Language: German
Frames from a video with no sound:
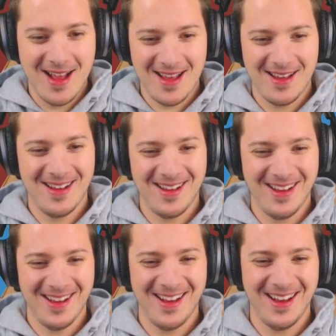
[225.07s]

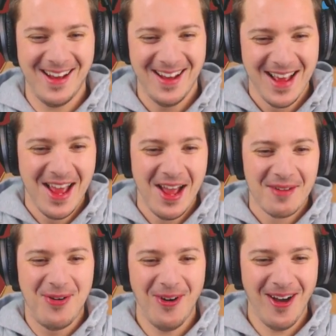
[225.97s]
Boah,
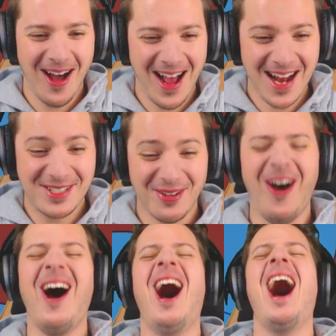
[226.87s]
Alter.
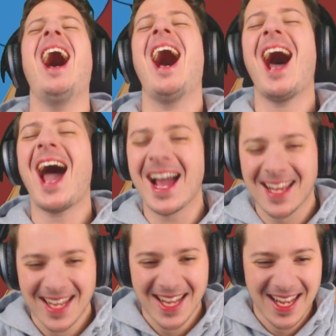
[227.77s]

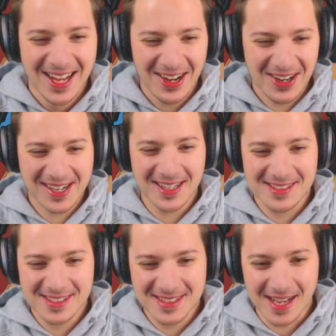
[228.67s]
Okay,
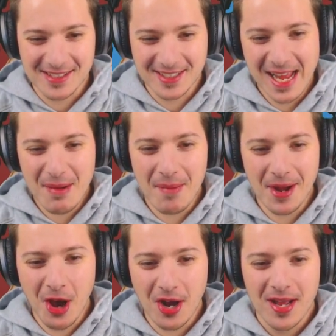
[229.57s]
das ist nice. Ich lebe
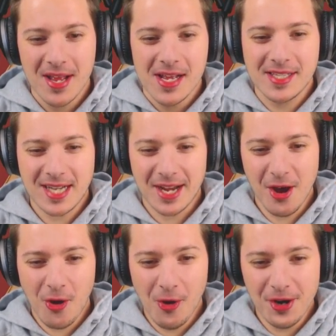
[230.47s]
aber noch. Ich kann
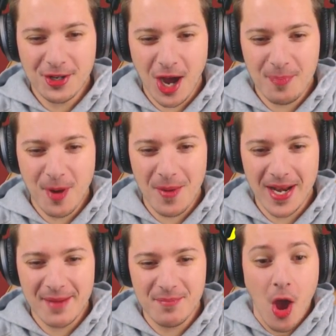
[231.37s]
auch ohne Körper
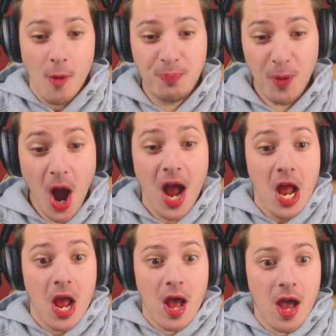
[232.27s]
überleben. Boah!
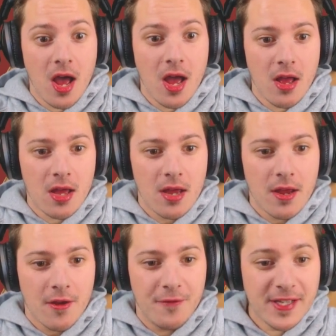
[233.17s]

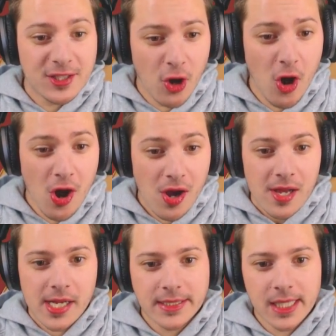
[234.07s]
Wieso?
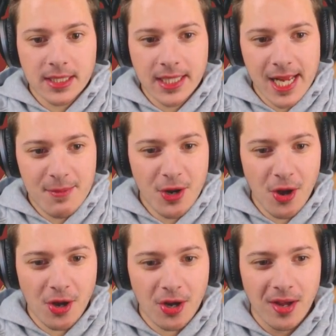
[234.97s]
Ich dachte, ich lebe
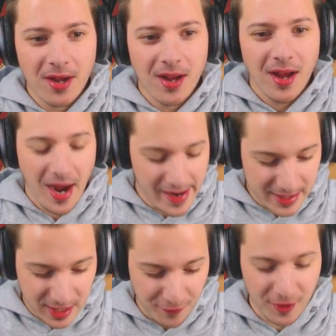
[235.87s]
noch.
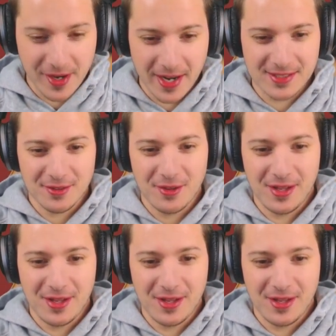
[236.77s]
Alter, voll nice.